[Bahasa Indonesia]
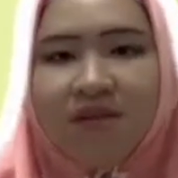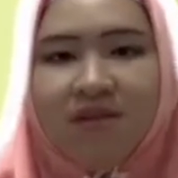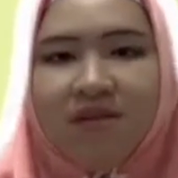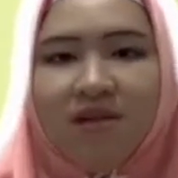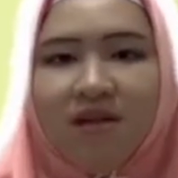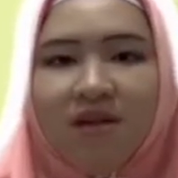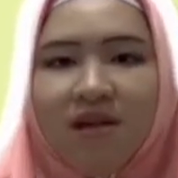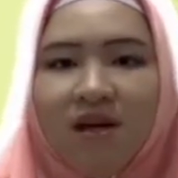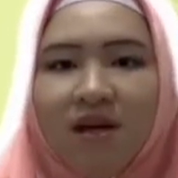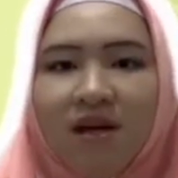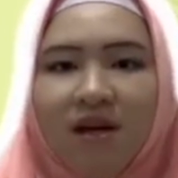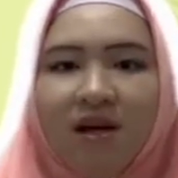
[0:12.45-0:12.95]

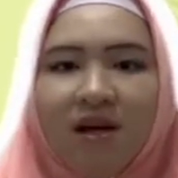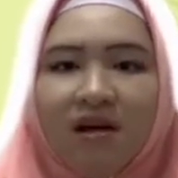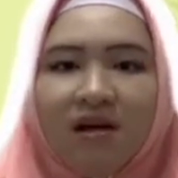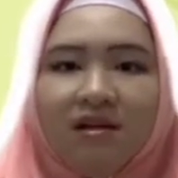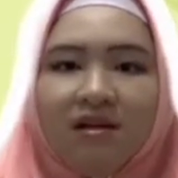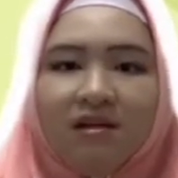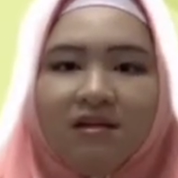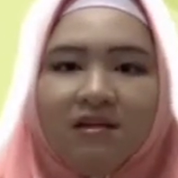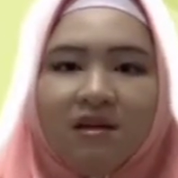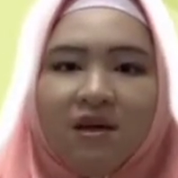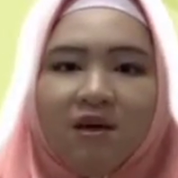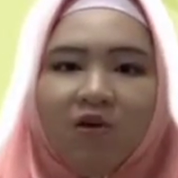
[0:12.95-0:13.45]
Jadi
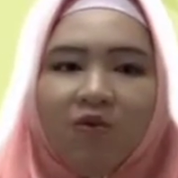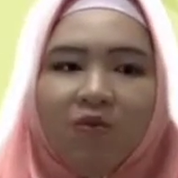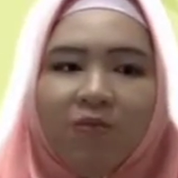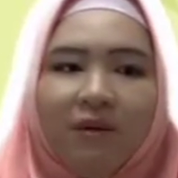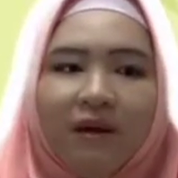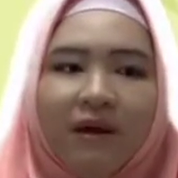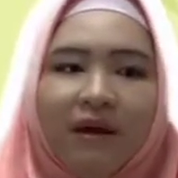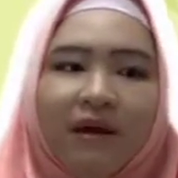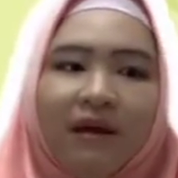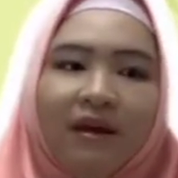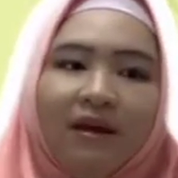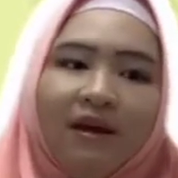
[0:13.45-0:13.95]
saya tuh
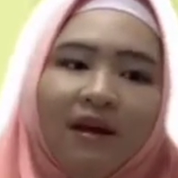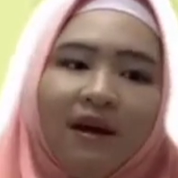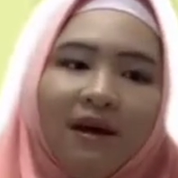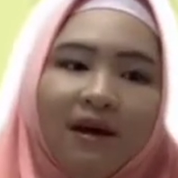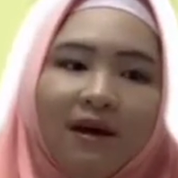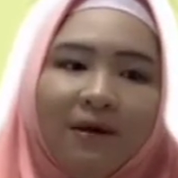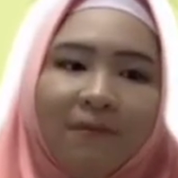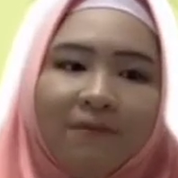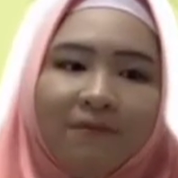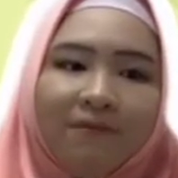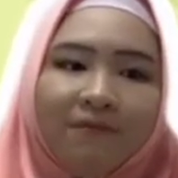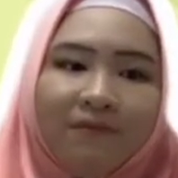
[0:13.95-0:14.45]

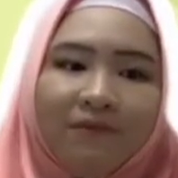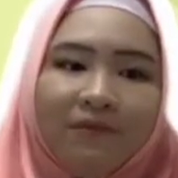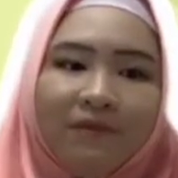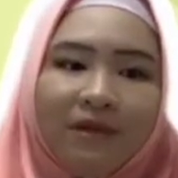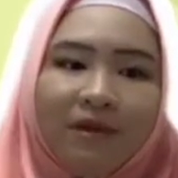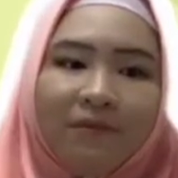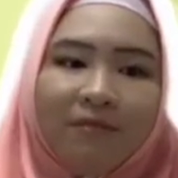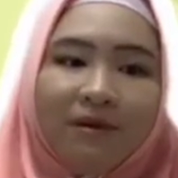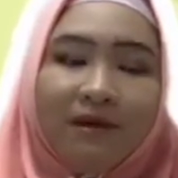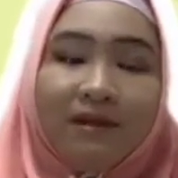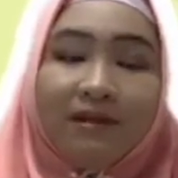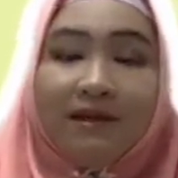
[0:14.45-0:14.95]
pinginnya
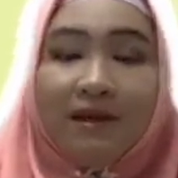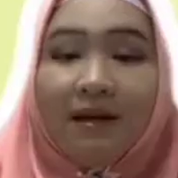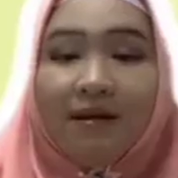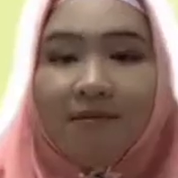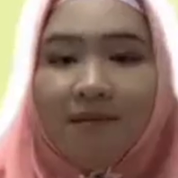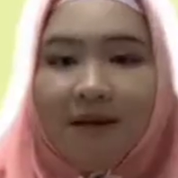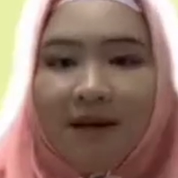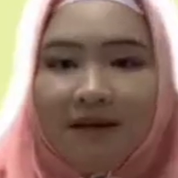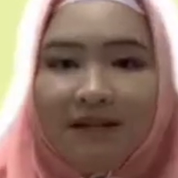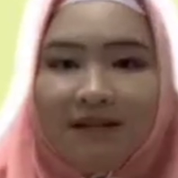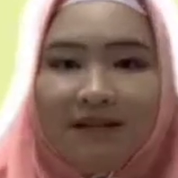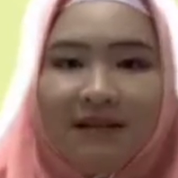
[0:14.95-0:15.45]
sambil saya
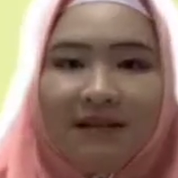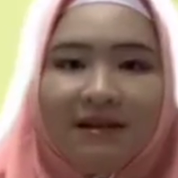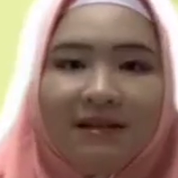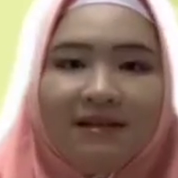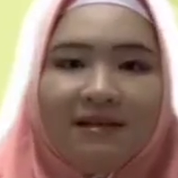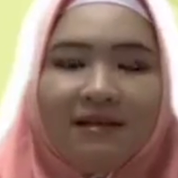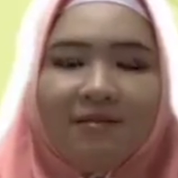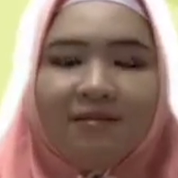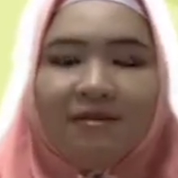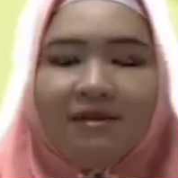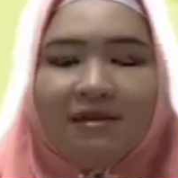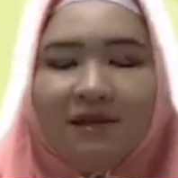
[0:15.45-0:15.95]
belajar,
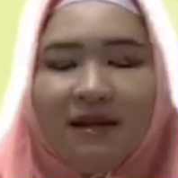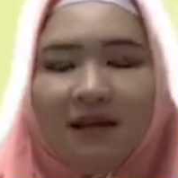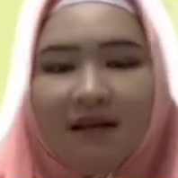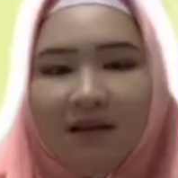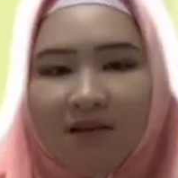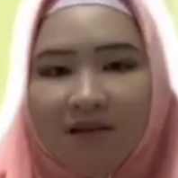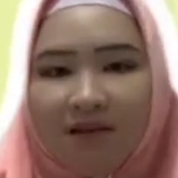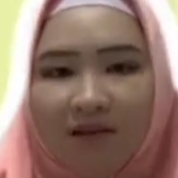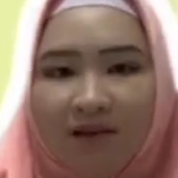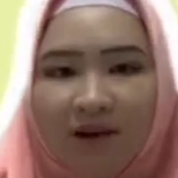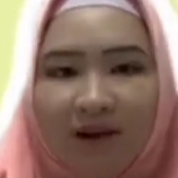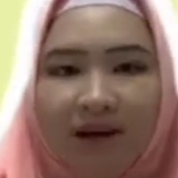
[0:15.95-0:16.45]
sambil saya
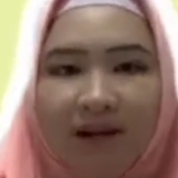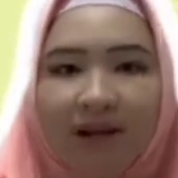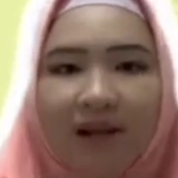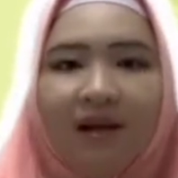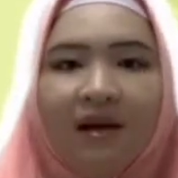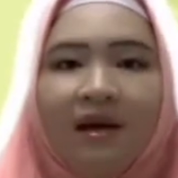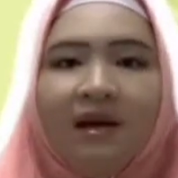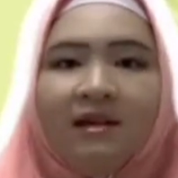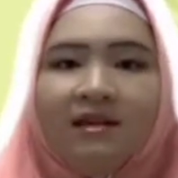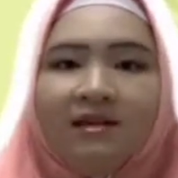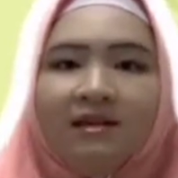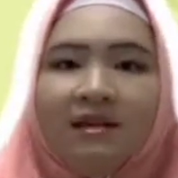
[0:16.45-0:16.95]
literate,
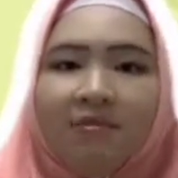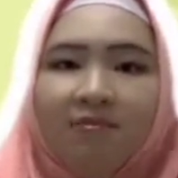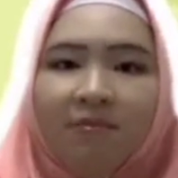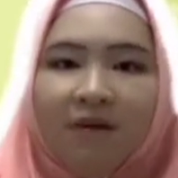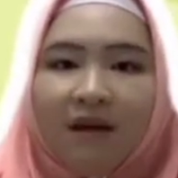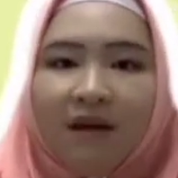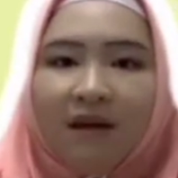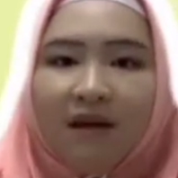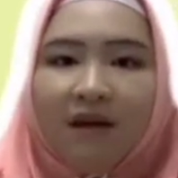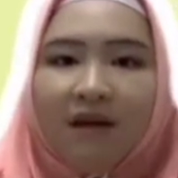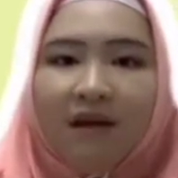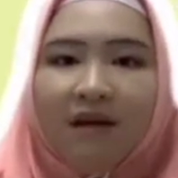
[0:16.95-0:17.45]
saya
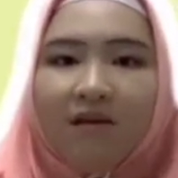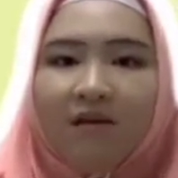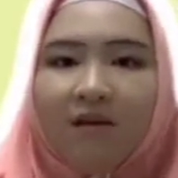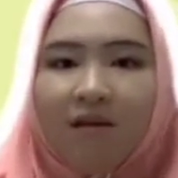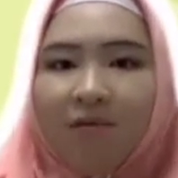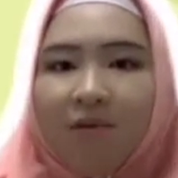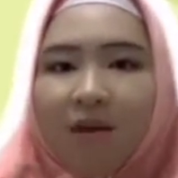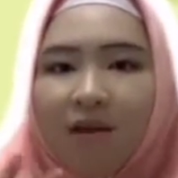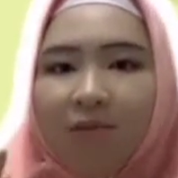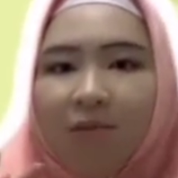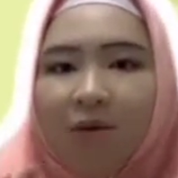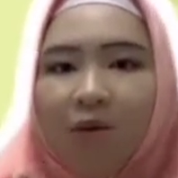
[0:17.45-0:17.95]
pinginnya
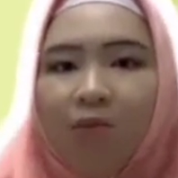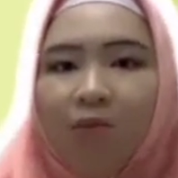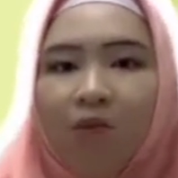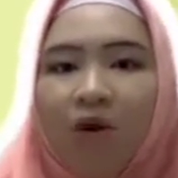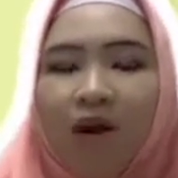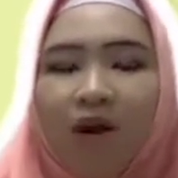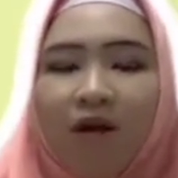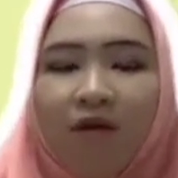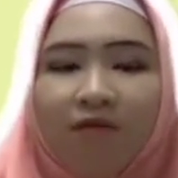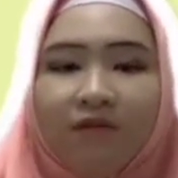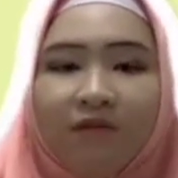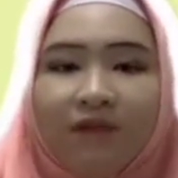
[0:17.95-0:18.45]
teman-teman
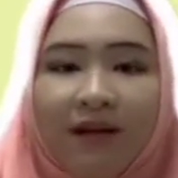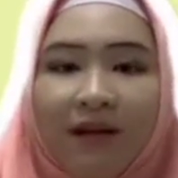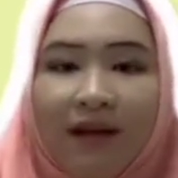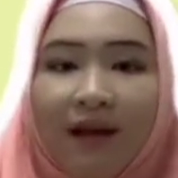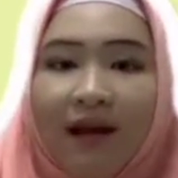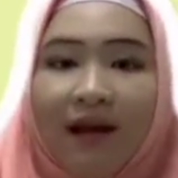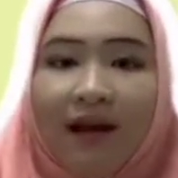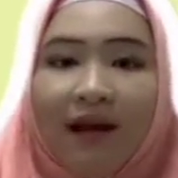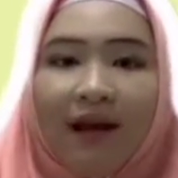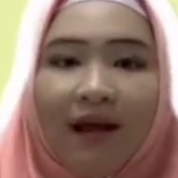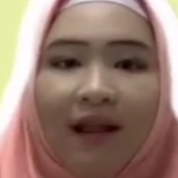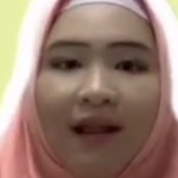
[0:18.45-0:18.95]
mualaf
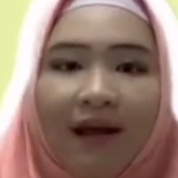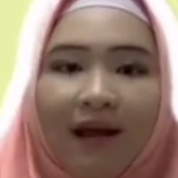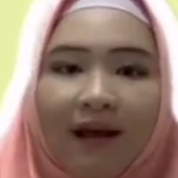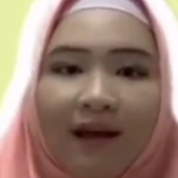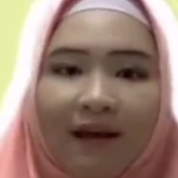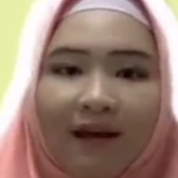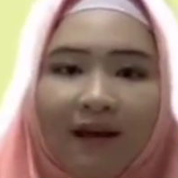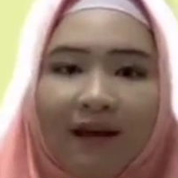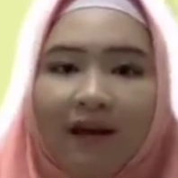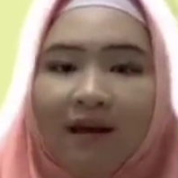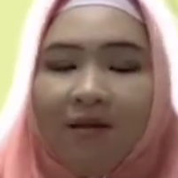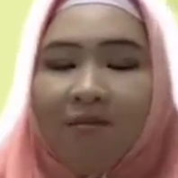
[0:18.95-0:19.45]
saya yang
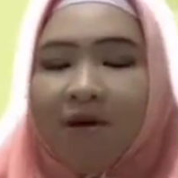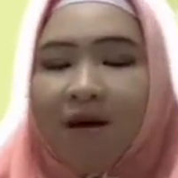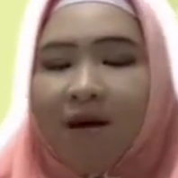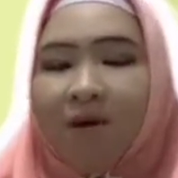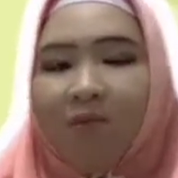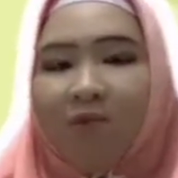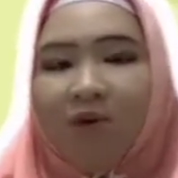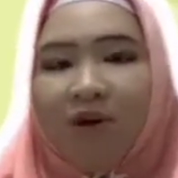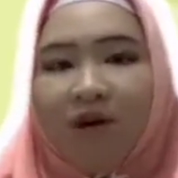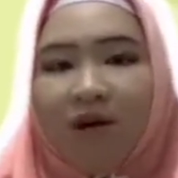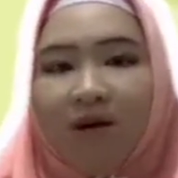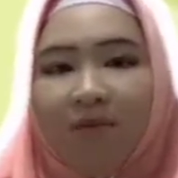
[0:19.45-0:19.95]
lainnya
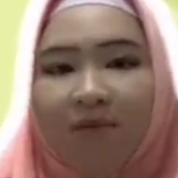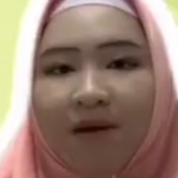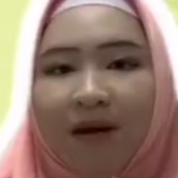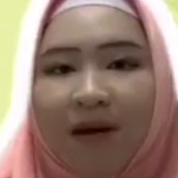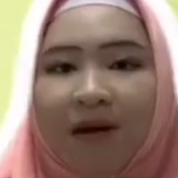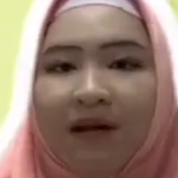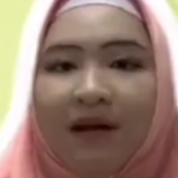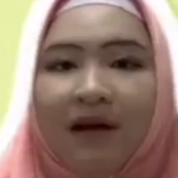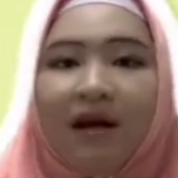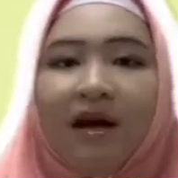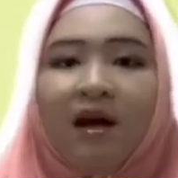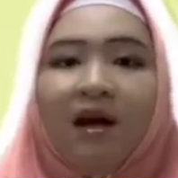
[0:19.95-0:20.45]
dimanapun Anda
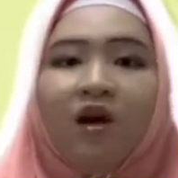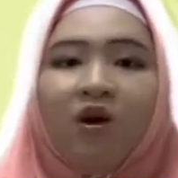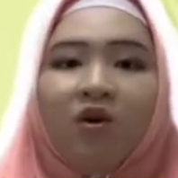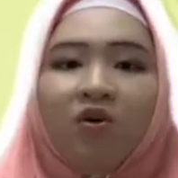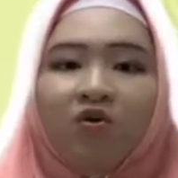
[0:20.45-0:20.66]
berada,